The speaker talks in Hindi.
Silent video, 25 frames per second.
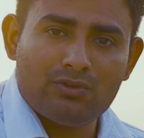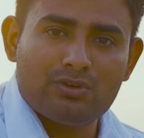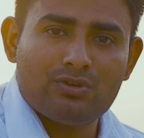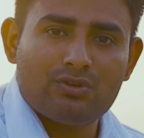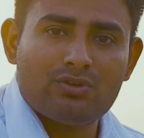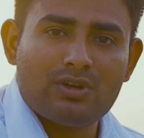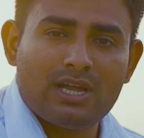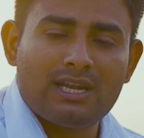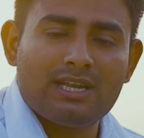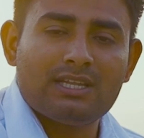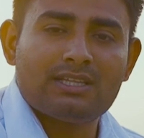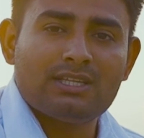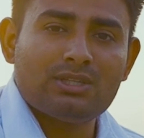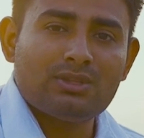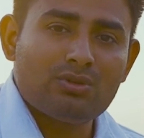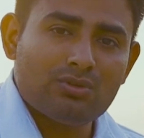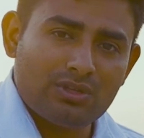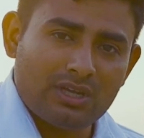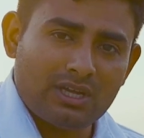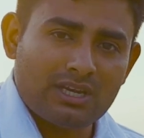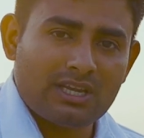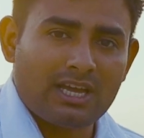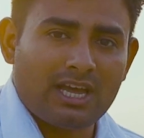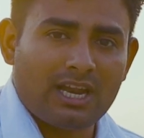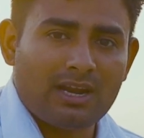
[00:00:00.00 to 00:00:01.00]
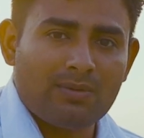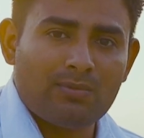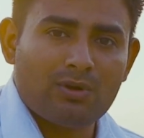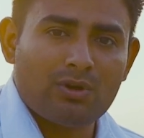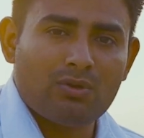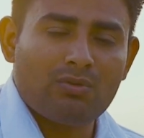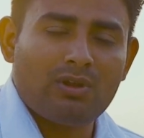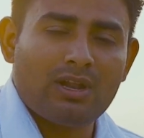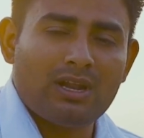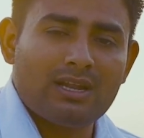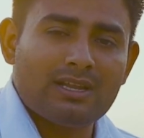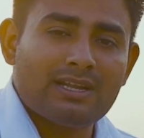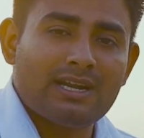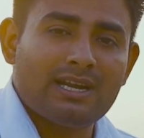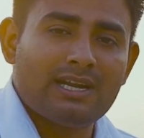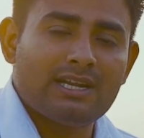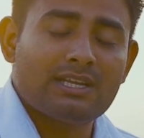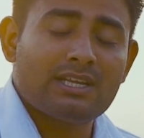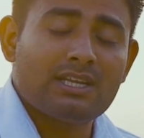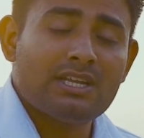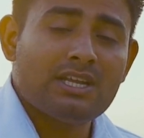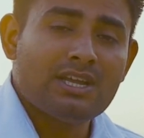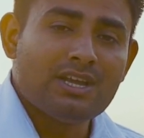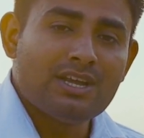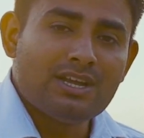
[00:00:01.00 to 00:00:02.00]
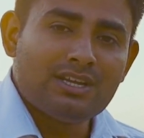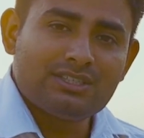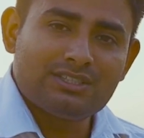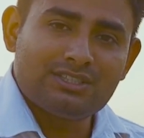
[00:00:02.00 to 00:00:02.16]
वीडियो डाली थी 2011 मॉडल वाली गाड़ी की